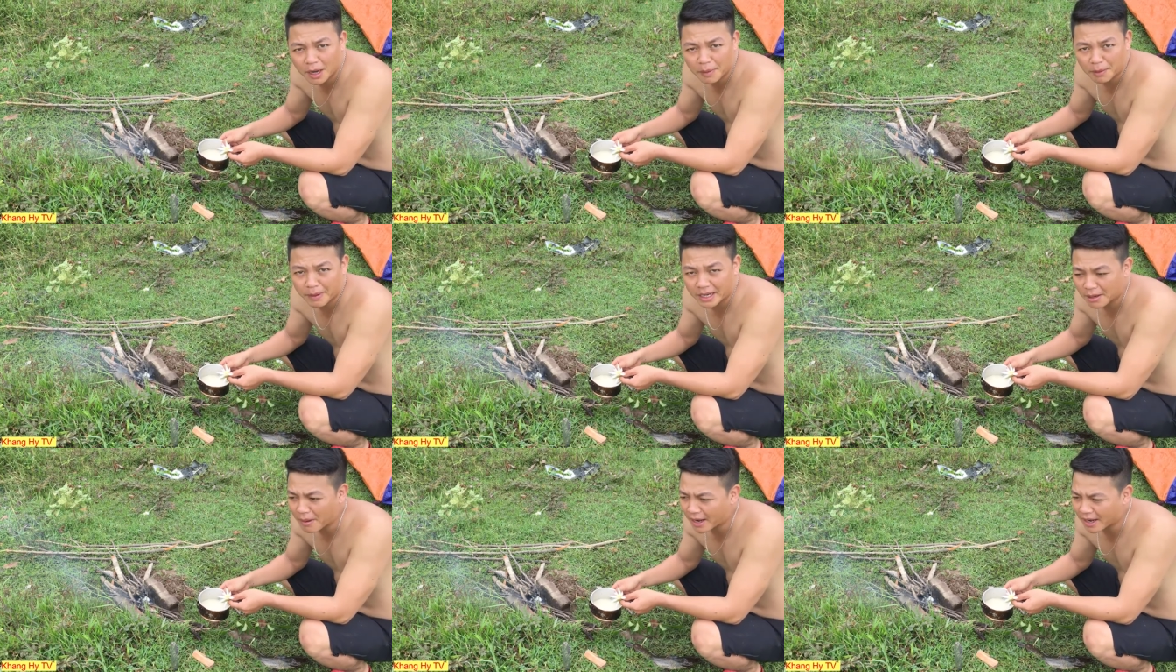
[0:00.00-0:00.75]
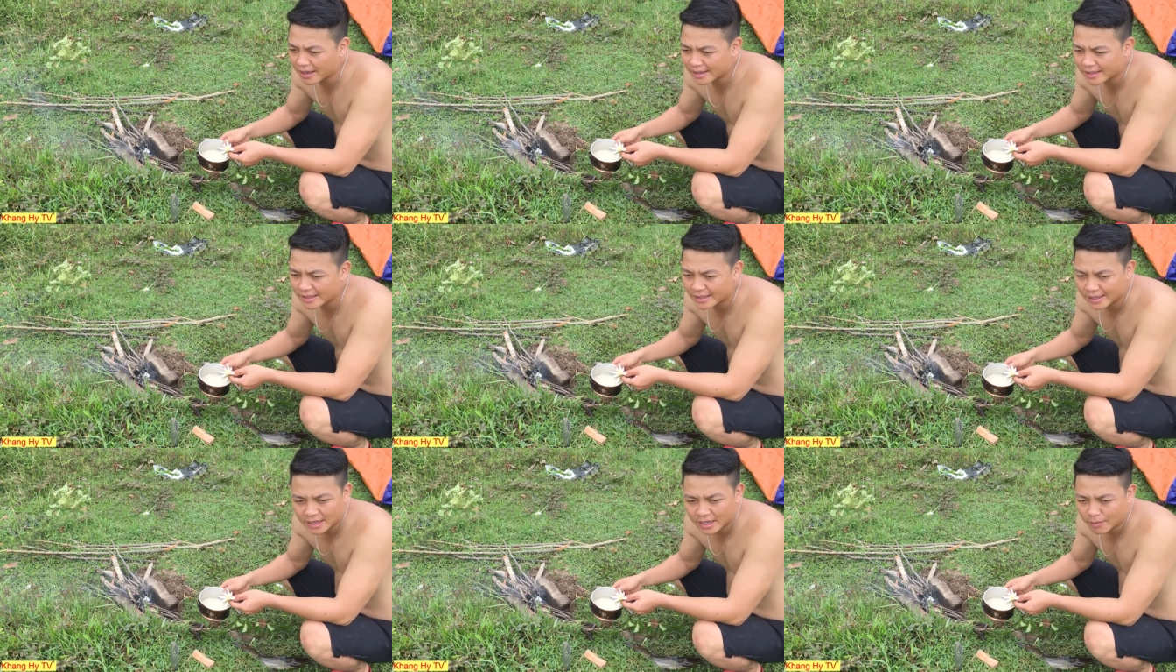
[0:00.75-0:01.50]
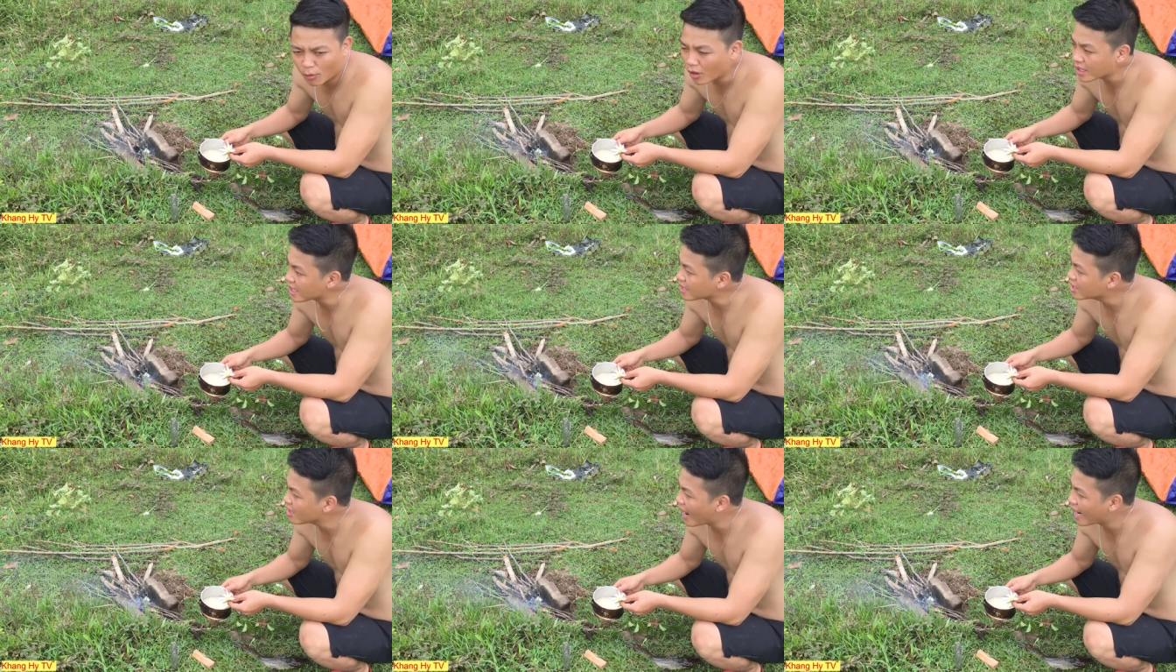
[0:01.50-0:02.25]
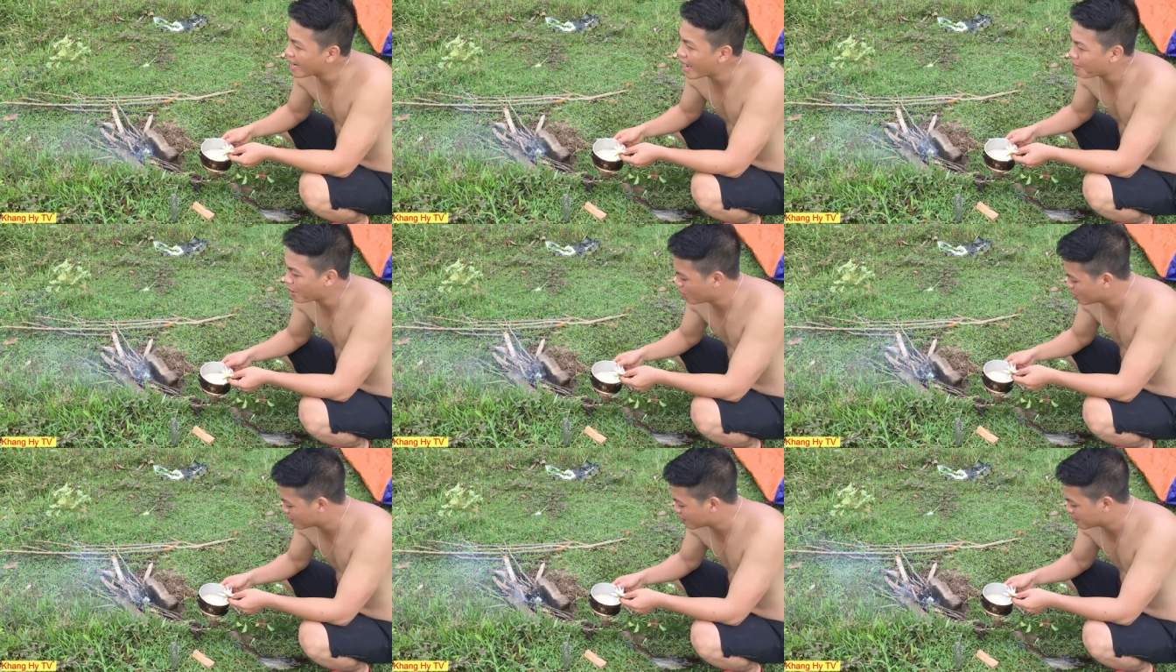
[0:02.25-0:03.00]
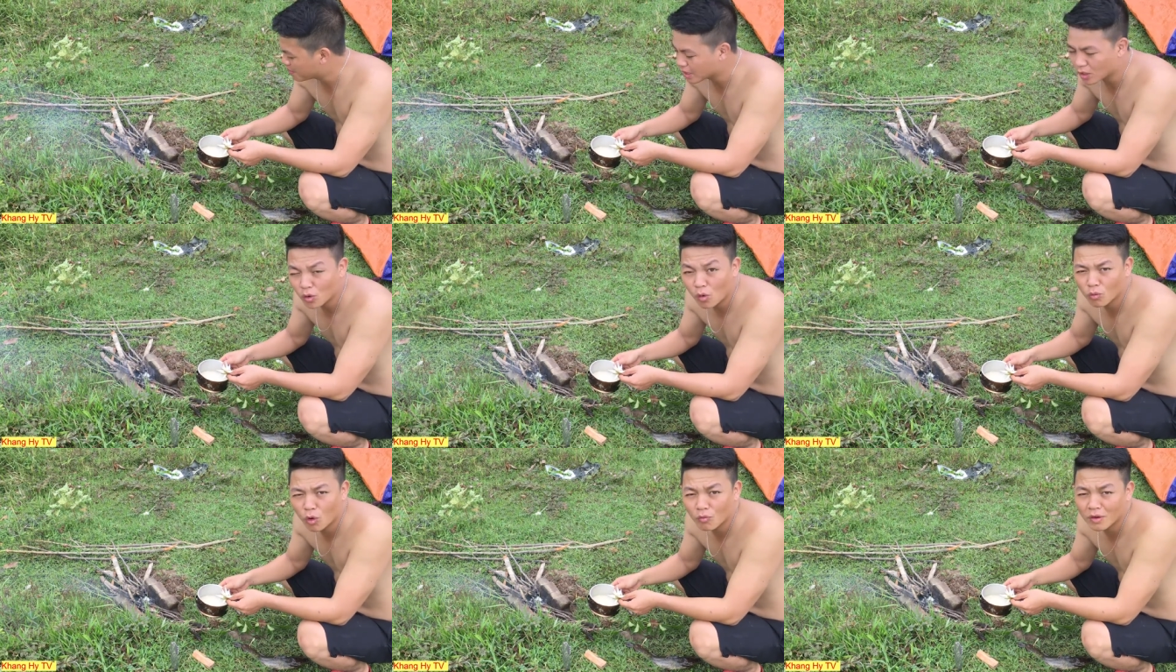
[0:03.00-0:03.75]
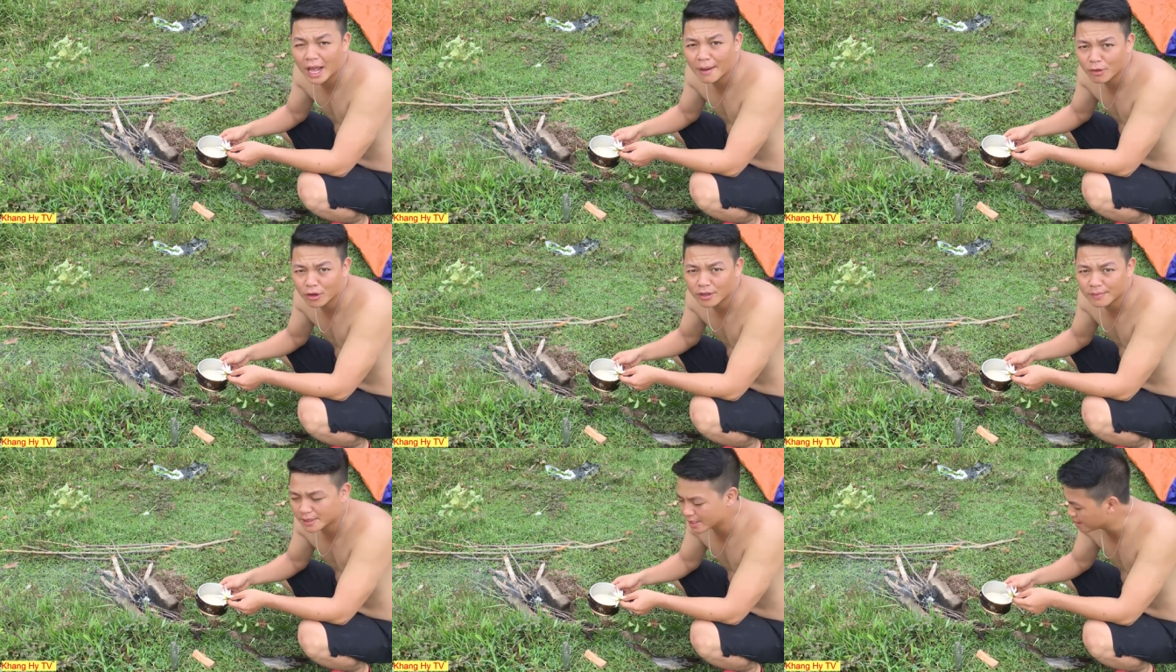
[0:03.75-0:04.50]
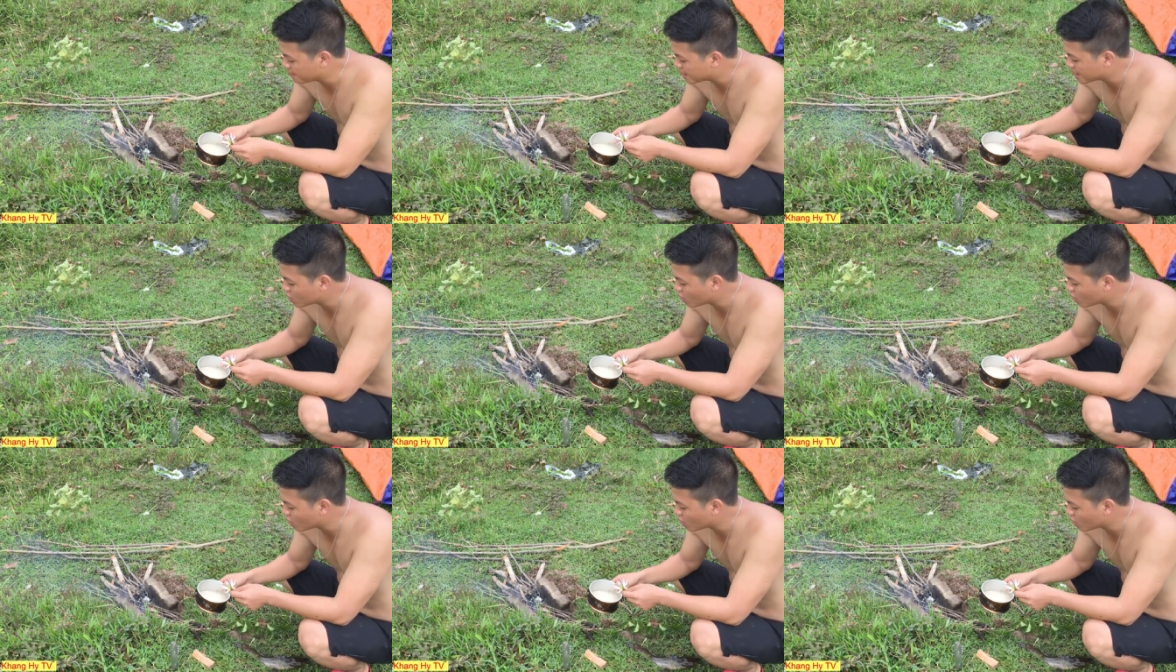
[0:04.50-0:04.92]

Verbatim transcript: cơm đặc biệt các bạn ạ cái món này chắc chưa ai làm đâu tại vì mình có khùng khùng mới làm thôi bây giờ mình sẽ